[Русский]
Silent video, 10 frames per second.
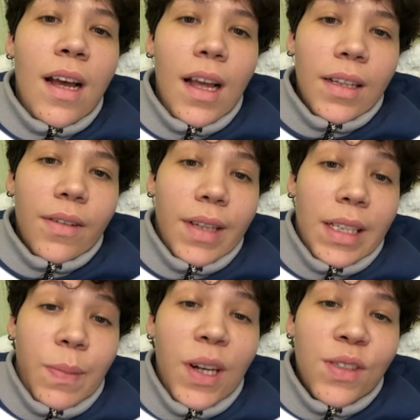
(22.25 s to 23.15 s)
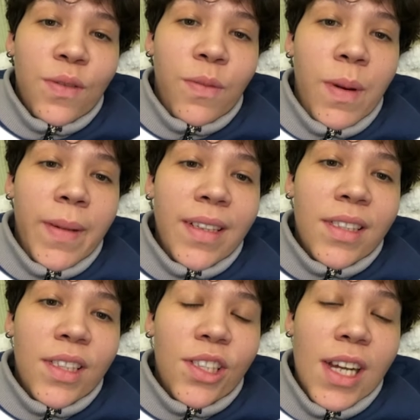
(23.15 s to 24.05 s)
Она говорит, я спрашиваю в
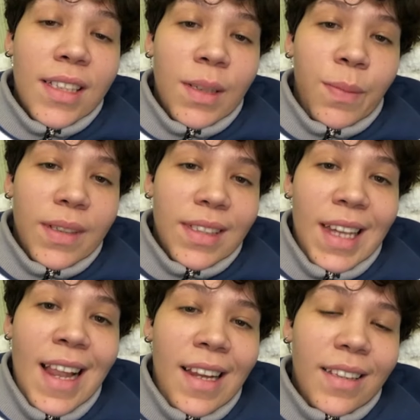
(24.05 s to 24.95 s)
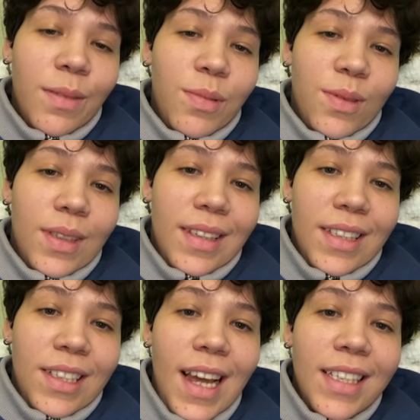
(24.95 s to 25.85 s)
моменте сейчас, а показали это, вот это
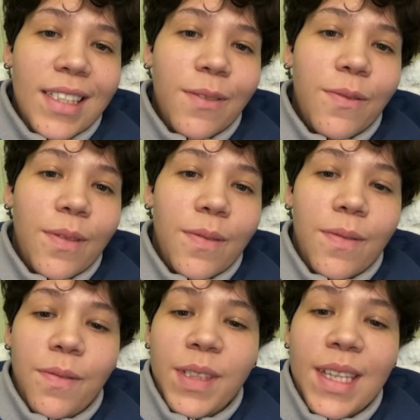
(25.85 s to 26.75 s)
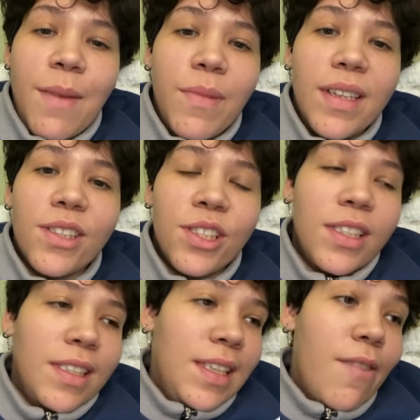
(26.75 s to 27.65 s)
счастье в всей моей жизни.